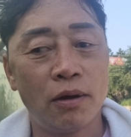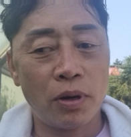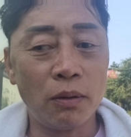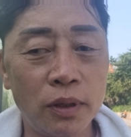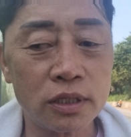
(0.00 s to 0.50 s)

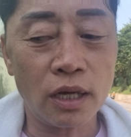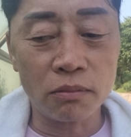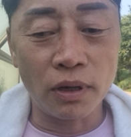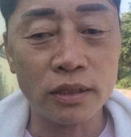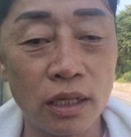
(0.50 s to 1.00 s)
밤에는
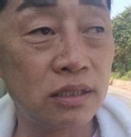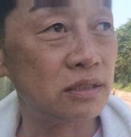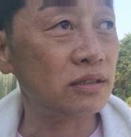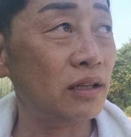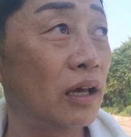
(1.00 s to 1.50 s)
사람 많이
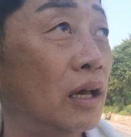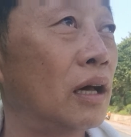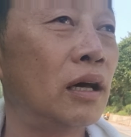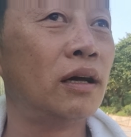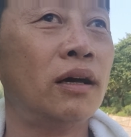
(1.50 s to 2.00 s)
다니시는데,
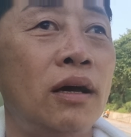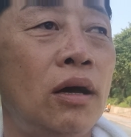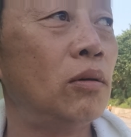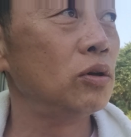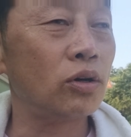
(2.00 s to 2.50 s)

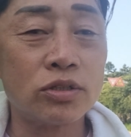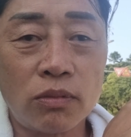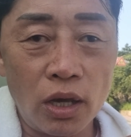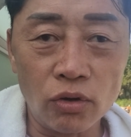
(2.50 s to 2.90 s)
여기서 막